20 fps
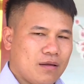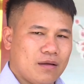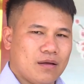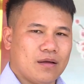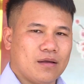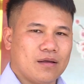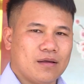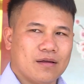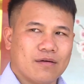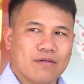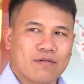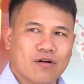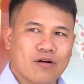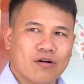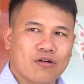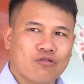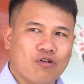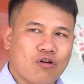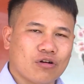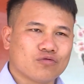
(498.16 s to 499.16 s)
Đấy,
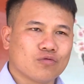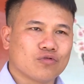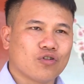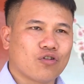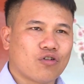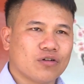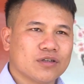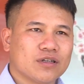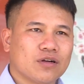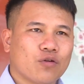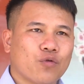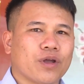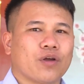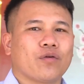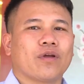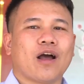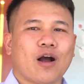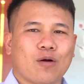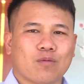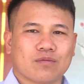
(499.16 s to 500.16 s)
có có chúng tôi có những quỹ
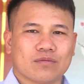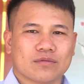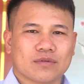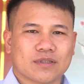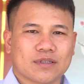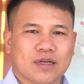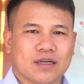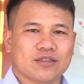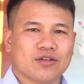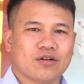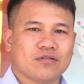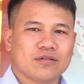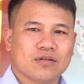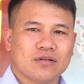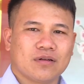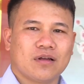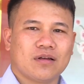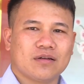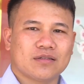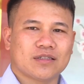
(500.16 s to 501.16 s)
khuyến học dành cho
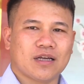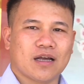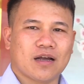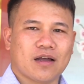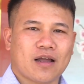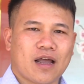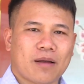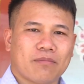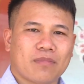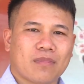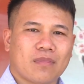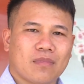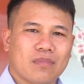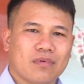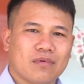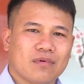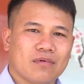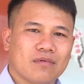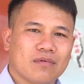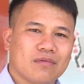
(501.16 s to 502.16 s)
ờ, trẻ em
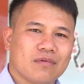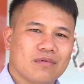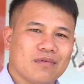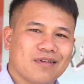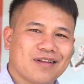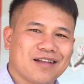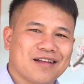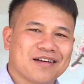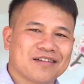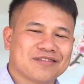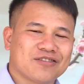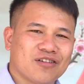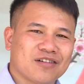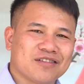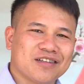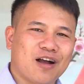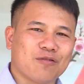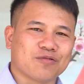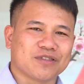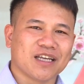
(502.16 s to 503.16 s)
ờ, cho
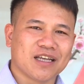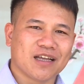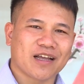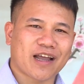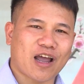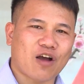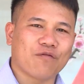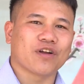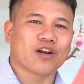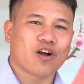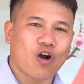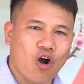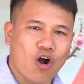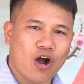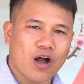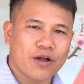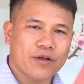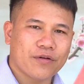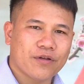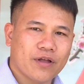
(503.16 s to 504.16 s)
những học sinh nghèo vượt
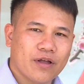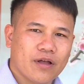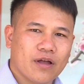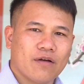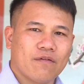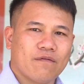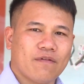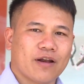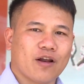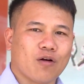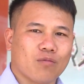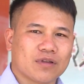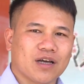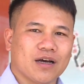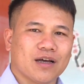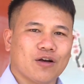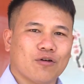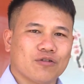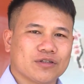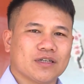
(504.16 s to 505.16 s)
khó và đồng
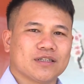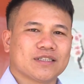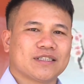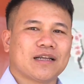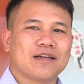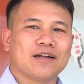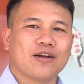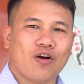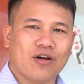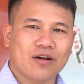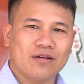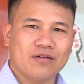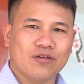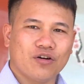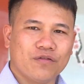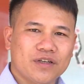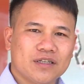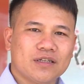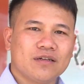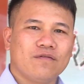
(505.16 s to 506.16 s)
thời hỗ trợ xe đưa đón
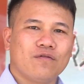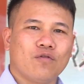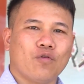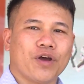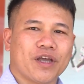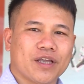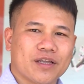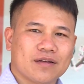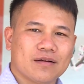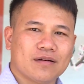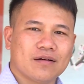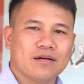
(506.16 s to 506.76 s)
đối với những phụ huynh